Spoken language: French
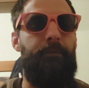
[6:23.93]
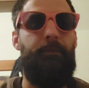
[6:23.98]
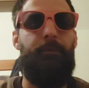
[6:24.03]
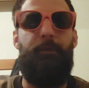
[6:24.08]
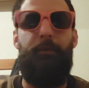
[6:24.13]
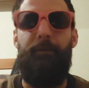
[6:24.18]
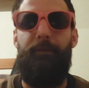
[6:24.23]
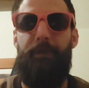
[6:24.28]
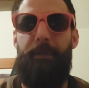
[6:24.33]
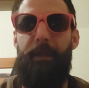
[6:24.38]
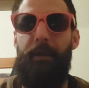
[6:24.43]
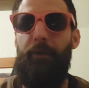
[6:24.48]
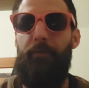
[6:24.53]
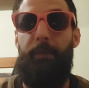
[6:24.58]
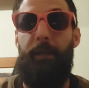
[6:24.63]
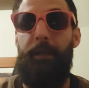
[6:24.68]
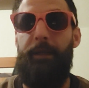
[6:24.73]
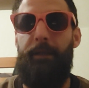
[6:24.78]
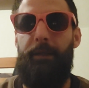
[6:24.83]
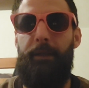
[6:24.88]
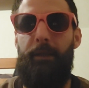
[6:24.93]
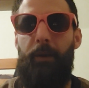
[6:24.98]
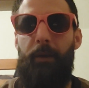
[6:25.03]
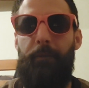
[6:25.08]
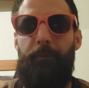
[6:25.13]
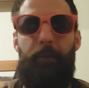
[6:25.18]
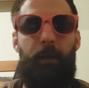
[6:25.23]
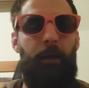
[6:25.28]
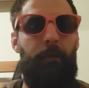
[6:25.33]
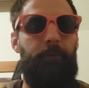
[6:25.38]
devenir une maladie.
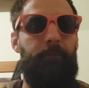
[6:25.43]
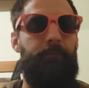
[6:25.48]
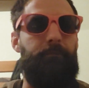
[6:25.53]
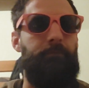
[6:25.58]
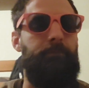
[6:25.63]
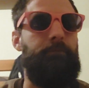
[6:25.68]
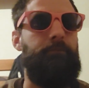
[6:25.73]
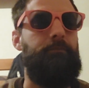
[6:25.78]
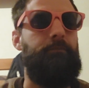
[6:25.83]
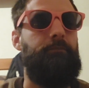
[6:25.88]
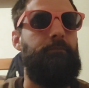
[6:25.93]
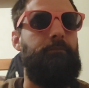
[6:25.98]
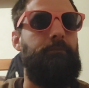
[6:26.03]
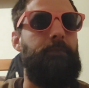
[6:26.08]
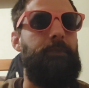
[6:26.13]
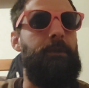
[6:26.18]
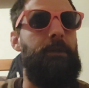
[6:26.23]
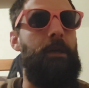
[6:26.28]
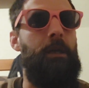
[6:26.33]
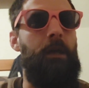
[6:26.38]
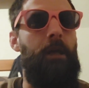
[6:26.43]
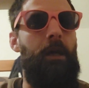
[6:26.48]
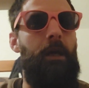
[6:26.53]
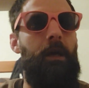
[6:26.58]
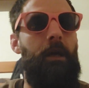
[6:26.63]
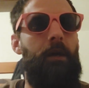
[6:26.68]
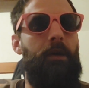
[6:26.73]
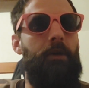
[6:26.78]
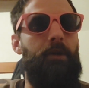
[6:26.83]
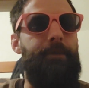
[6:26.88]
Voilà.
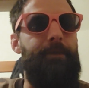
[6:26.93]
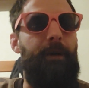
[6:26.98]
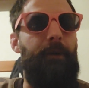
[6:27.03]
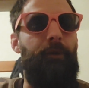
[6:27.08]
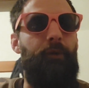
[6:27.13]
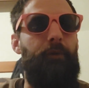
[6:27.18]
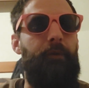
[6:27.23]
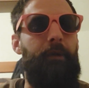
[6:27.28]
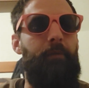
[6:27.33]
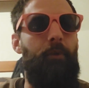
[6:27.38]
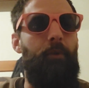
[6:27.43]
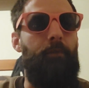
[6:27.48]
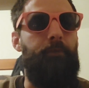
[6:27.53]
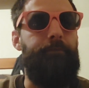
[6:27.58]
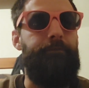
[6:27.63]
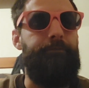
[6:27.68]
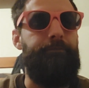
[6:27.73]
Je n'ai pas retrouvé le mot.